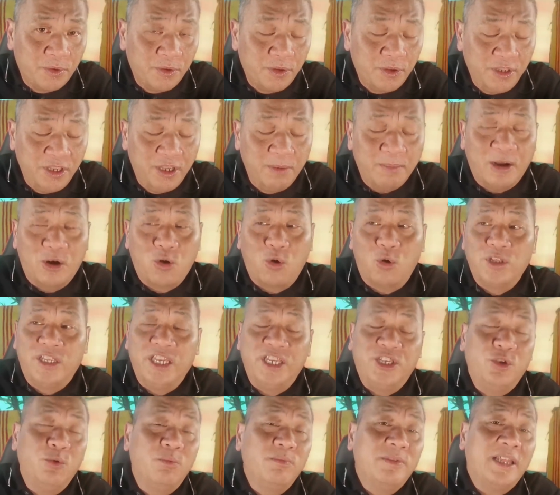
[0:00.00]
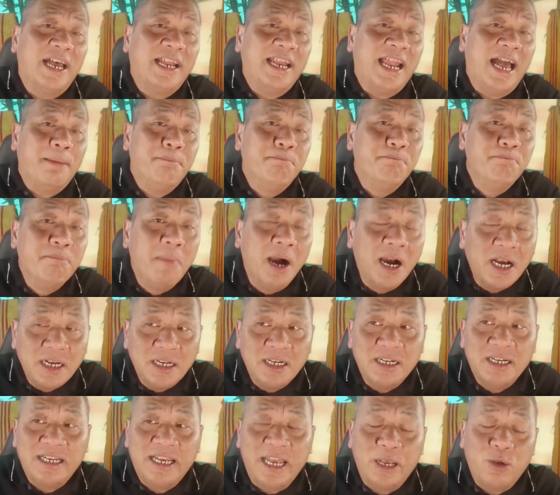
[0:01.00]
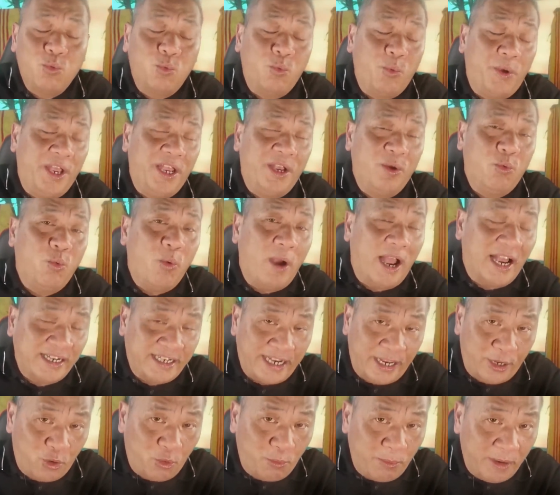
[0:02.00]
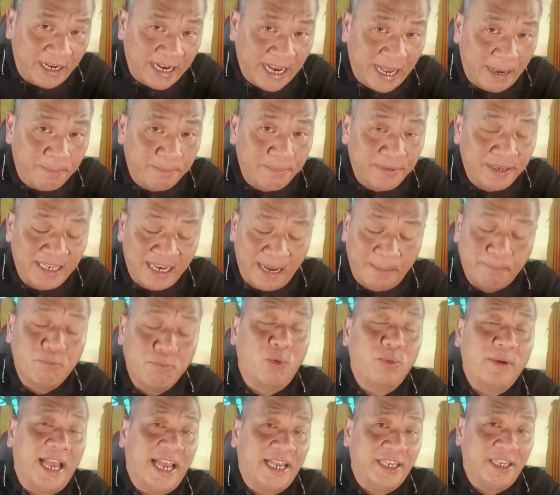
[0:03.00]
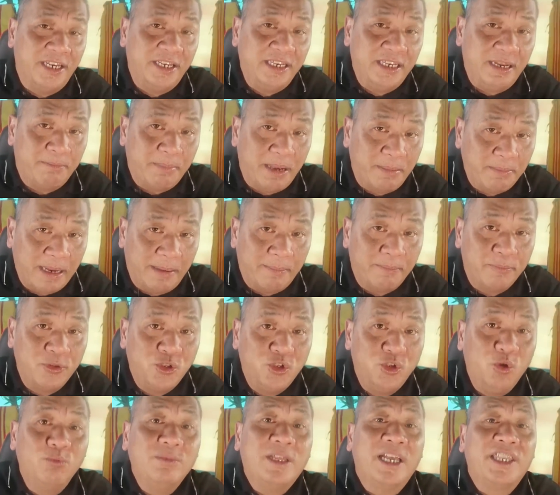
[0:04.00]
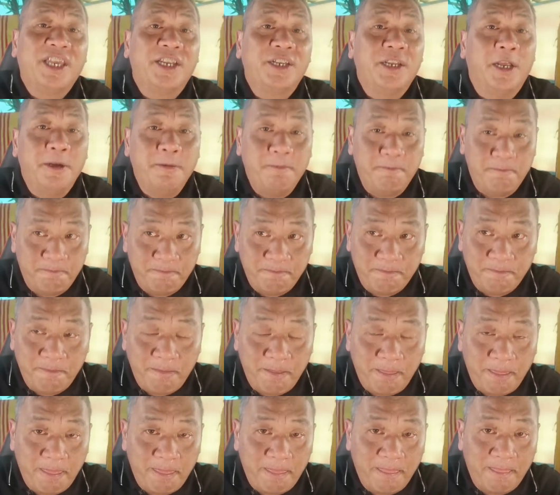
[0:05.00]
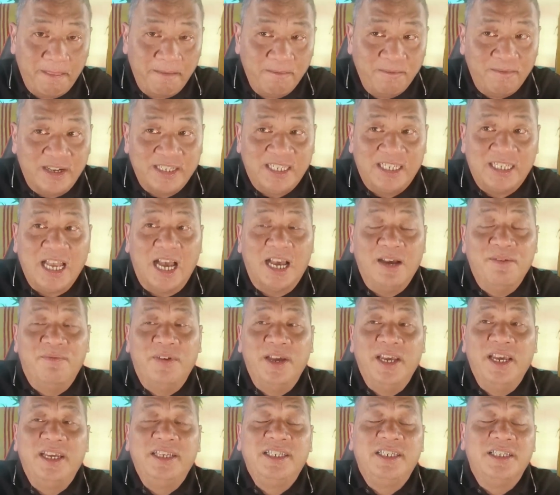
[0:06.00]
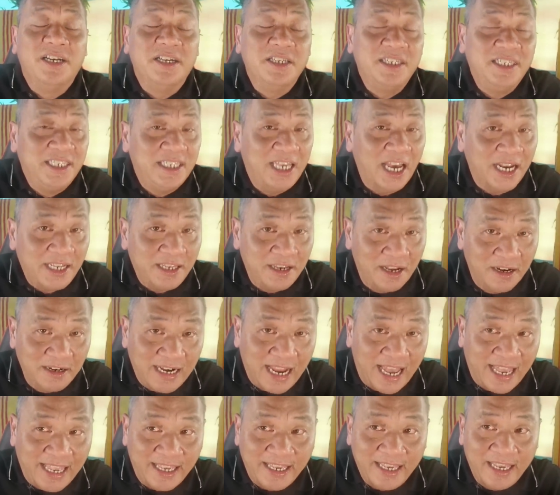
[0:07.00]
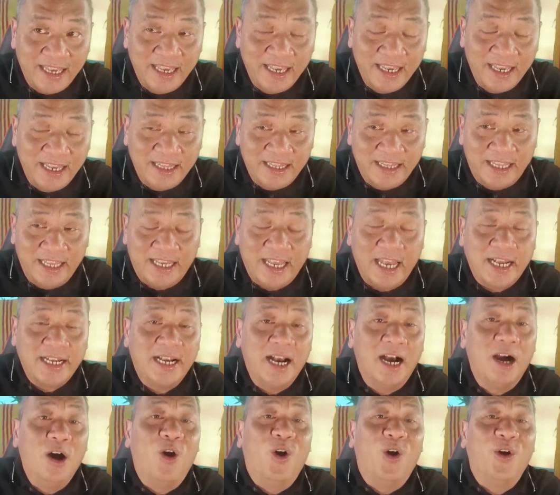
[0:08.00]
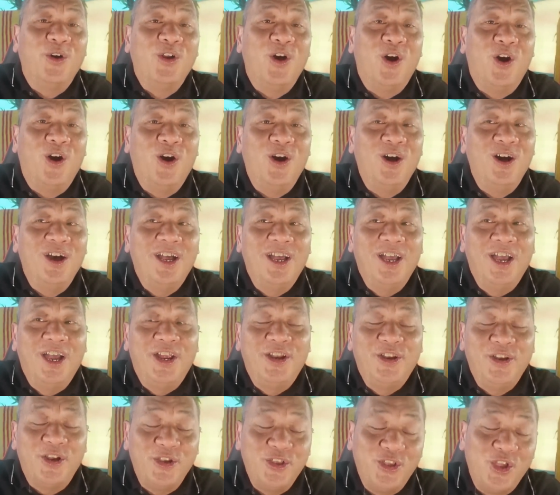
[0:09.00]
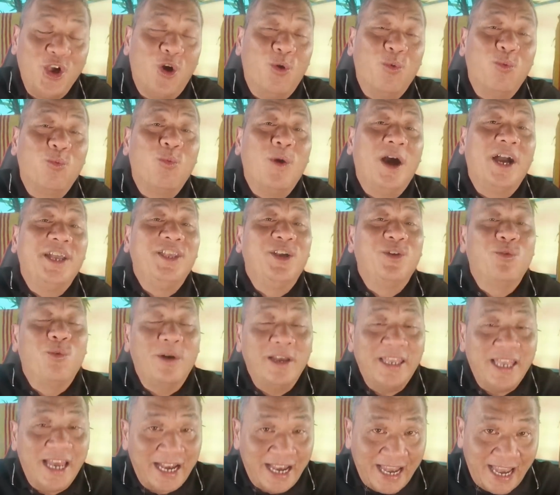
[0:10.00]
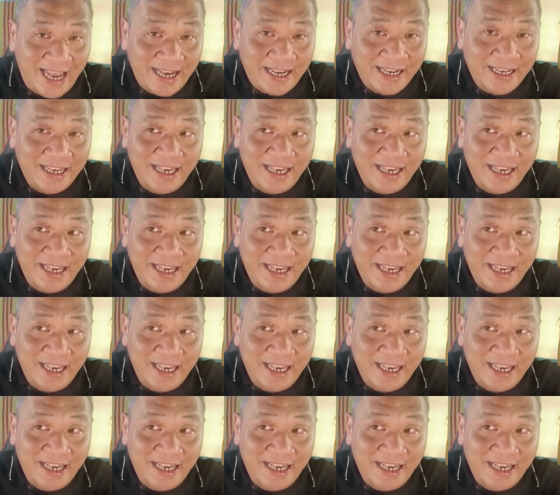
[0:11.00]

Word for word: Nhưng mà rồi thì chúng ta đã mất cái quyền quản trị của miền Nam năm 1975, chúng ta chết đứng và vì sự chết đứng này thì cái cơ hội đó nó dồn qua những quốc gia khác.